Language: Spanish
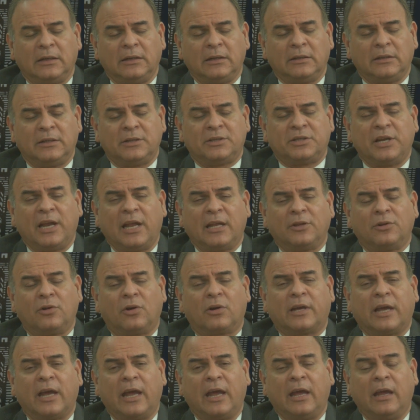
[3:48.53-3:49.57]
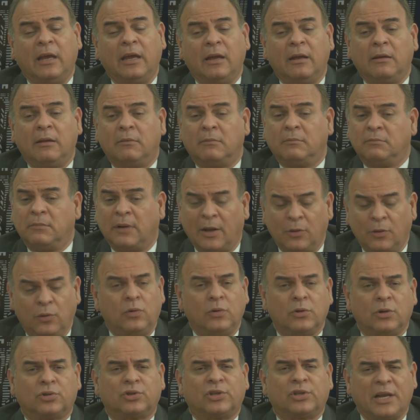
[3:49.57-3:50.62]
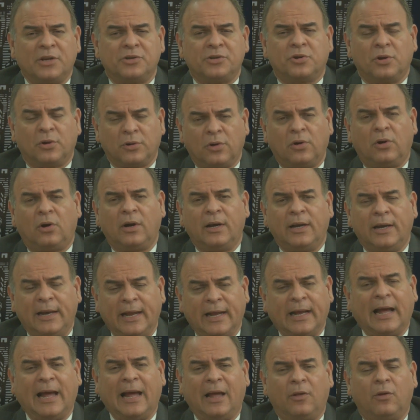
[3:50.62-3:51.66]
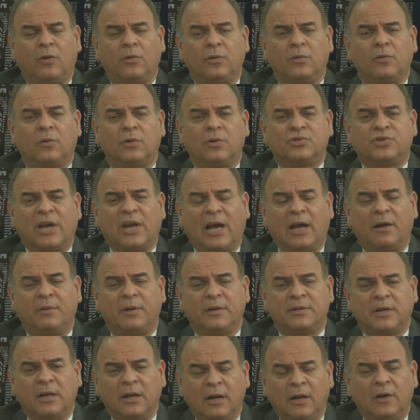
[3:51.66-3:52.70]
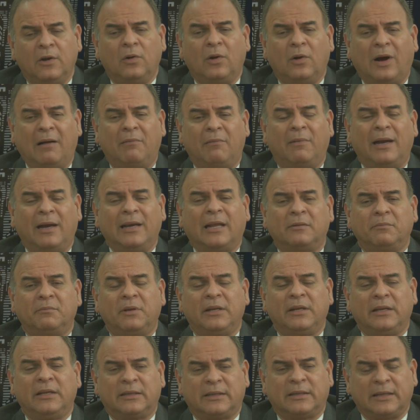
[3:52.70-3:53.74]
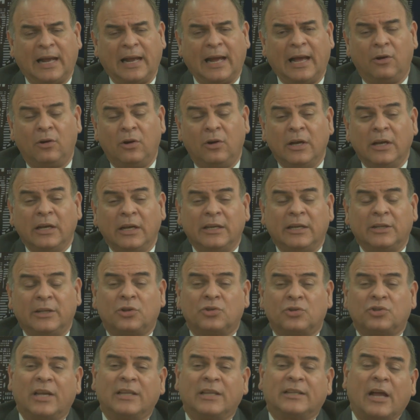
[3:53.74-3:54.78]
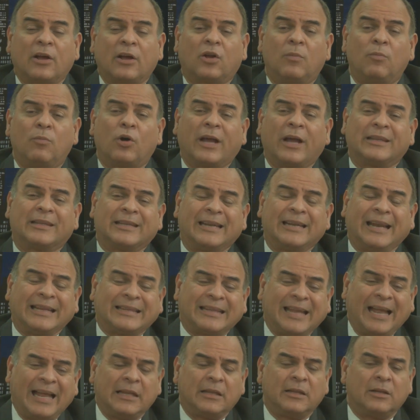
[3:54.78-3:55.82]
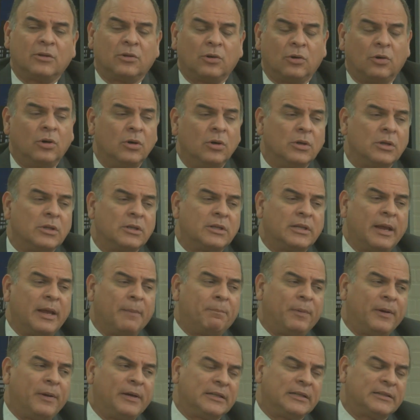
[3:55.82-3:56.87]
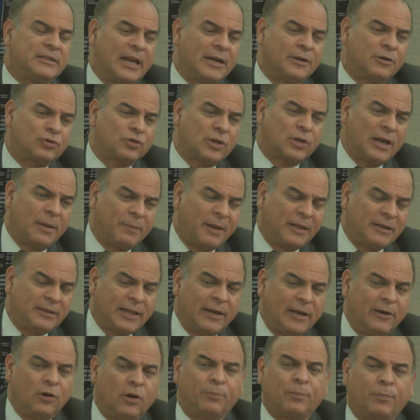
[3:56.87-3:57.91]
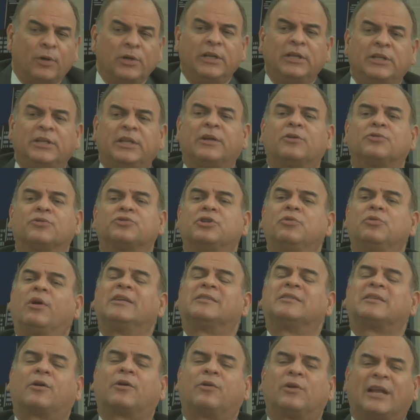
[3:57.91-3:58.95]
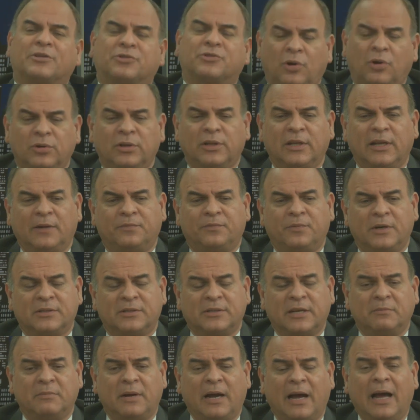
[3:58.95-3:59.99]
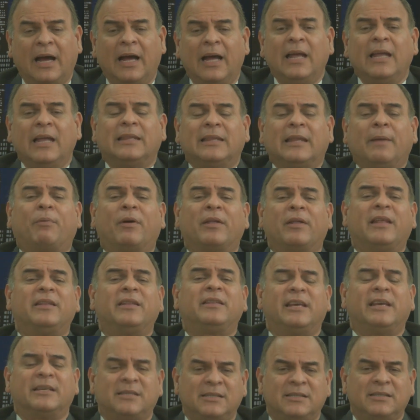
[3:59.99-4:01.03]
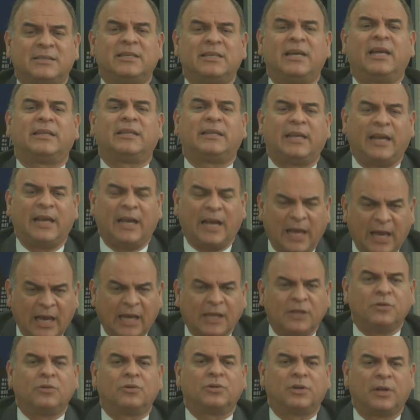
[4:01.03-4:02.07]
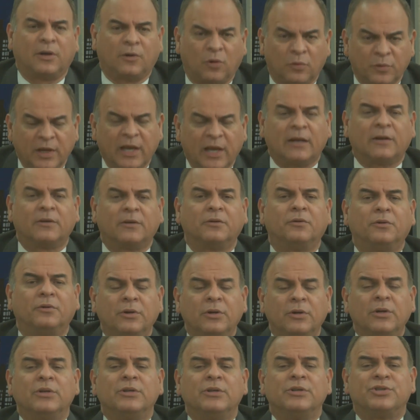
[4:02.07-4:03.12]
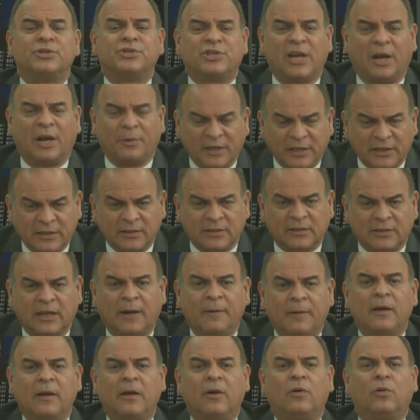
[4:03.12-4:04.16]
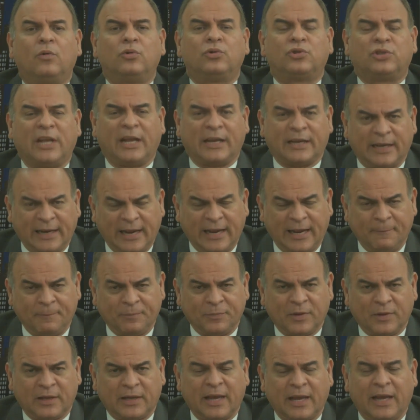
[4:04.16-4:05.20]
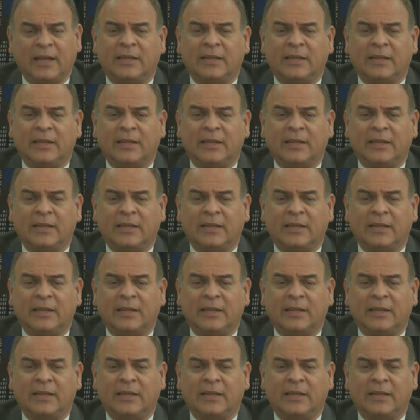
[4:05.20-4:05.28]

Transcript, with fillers: diciendo que Maduro traicionó el legado de Hugo Chávez, lo ha mal administrado, y entonces están como que tratando de penetrar no solamente en lo político, sino en ese corazón de la Fuerza Armada. Después de 17 años de gobierno chavista, ¿usted cree que